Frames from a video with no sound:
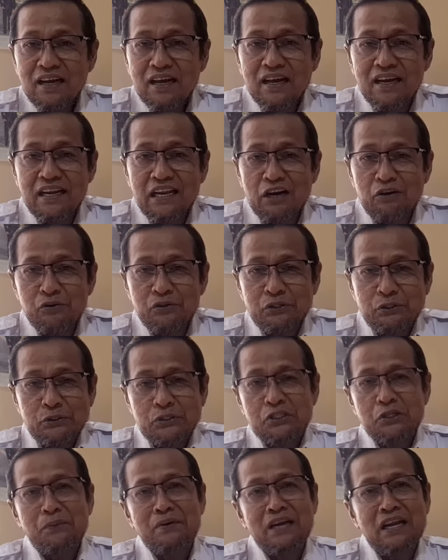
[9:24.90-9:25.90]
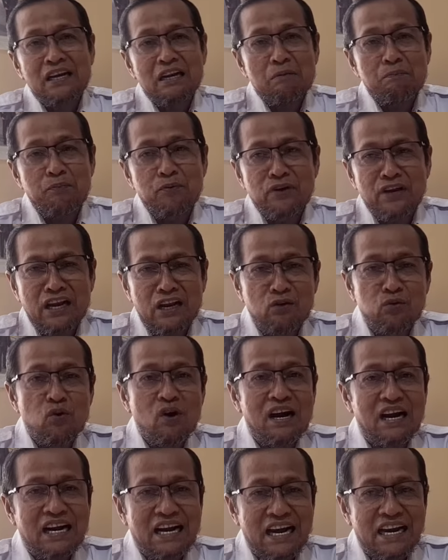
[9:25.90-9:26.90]
Riau itu sebenarnya punya
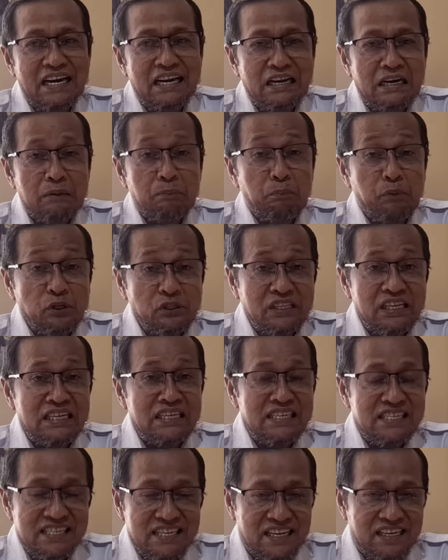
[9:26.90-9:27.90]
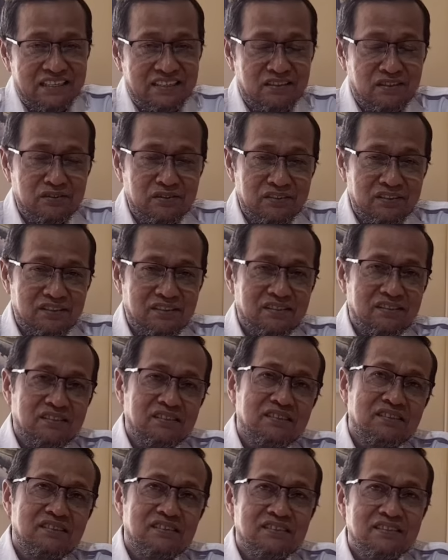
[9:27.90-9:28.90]
dua kader potensial
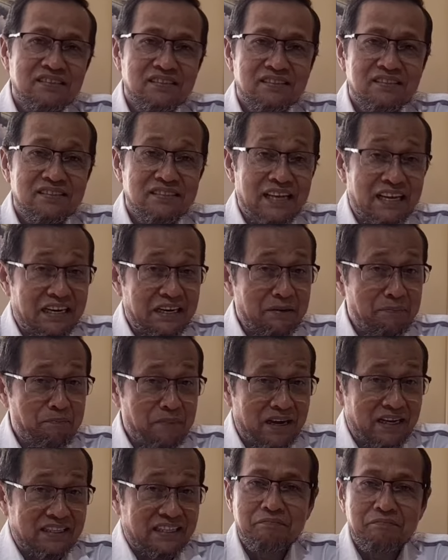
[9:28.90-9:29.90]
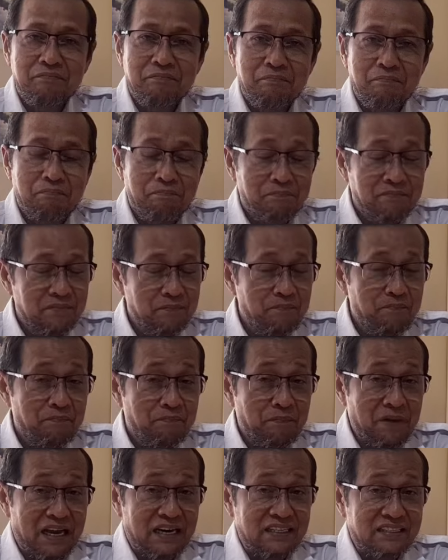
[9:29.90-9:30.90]
dari
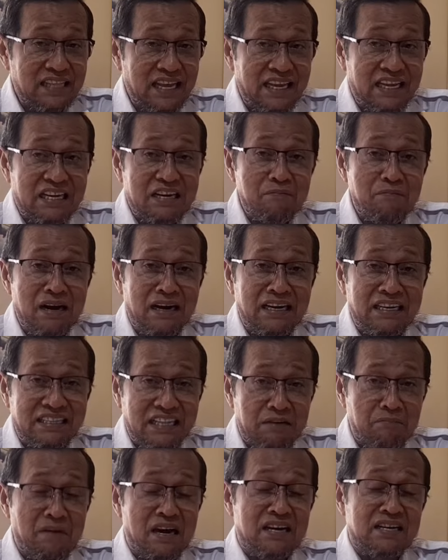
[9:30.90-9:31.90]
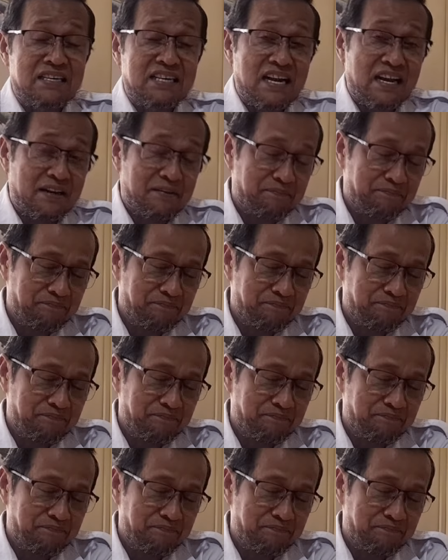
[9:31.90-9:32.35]
Partai Kebangkitan Bangsa.